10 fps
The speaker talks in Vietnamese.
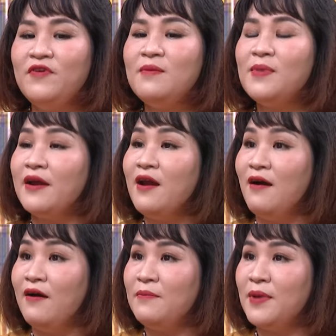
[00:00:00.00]
phim là
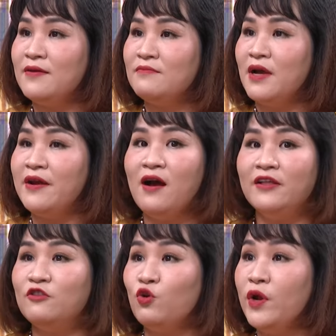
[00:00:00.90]
đời mà mà đời
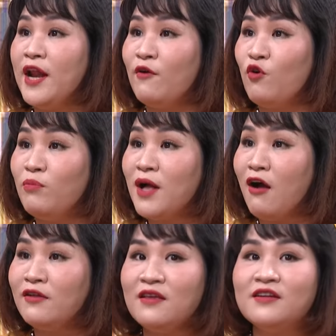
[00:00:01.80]
thì tuổi nào cũng
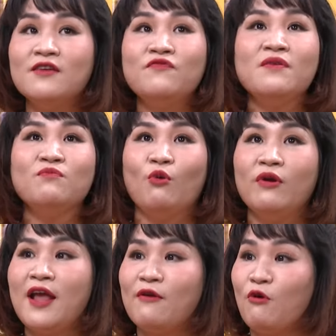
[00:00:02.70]
có thì dạ. trên phim tuổi
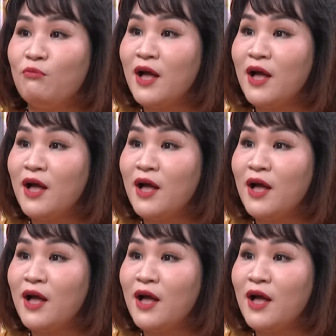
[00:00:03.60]
nào cũng